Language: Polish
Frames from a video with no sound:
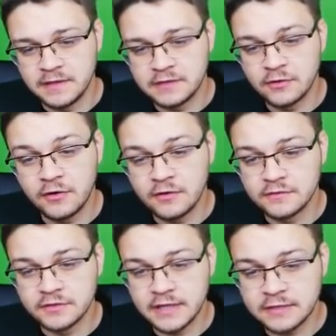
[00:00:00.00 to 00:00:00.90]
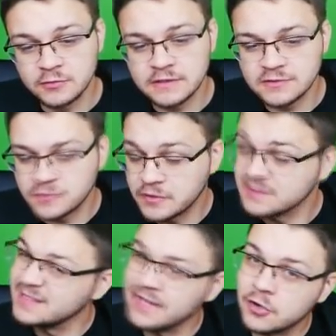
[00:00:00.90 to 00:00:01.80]
I to w dodatku jest to
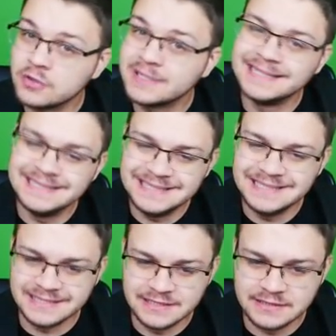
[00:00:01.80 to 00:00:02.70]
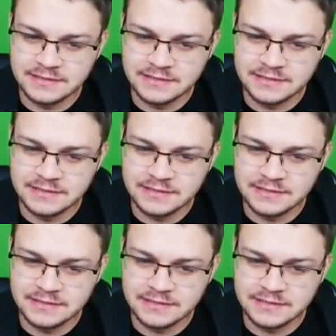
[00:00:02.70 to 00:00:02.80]
pokazane jako genini.